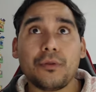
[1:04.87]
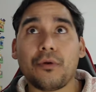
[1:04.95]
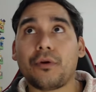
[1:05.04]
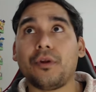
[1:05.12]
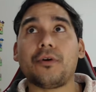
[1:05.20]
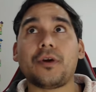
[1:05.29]
Yo
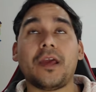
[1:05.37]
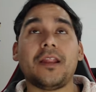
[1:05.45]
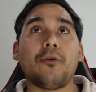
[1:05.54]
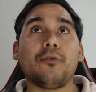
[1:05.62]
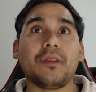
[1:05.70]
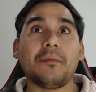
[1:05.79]
creo que la
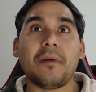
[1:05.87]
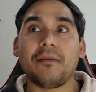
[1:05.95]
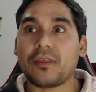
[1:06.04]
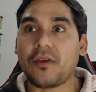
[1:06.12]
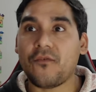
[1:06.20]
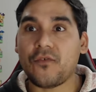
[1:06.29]
última
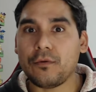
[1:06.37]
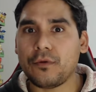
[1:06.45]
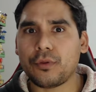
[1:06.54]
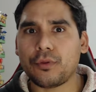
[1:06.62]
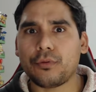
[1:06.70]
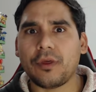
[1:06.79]
vez que fui a uno
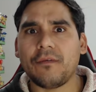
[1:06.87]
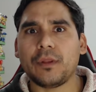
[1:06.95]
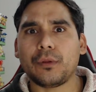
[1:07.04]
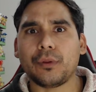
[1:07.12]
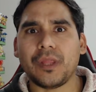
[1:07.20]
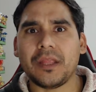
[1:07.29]
de sus
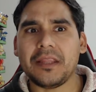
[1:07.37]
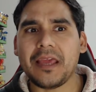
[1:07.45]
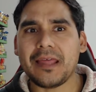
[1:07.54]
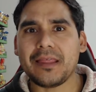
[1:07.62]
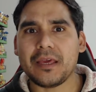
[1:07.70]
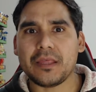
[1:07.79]
eventos
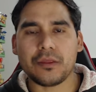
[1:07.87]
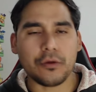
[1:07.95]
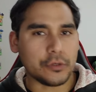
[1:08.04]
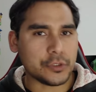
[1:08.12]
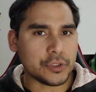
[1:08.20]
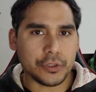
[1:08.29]
tenía
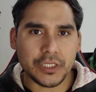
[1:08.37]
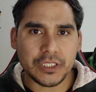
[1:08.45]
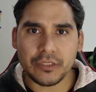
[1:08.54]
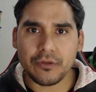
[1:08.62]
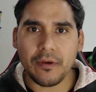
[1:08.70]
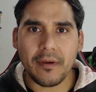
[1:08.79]
18,
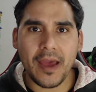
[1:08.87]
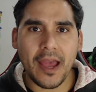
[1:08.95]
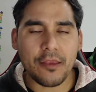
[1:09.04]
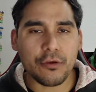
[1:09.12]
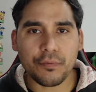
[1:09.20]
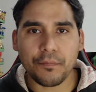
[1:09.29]
19
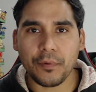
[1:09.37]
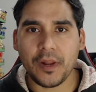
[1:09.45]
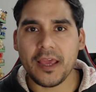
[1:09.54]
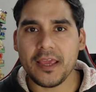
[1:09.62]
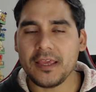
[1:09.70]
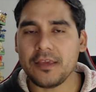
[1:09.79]
años por
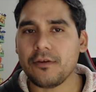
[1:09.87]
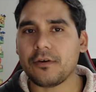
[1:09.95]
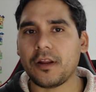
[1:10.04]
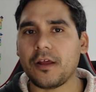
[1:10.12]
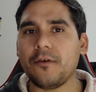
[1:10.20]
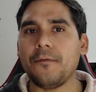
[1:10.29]
ahí, yo
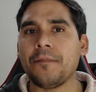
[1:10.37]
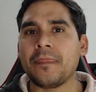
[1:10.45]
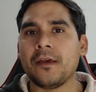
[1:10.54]
creo.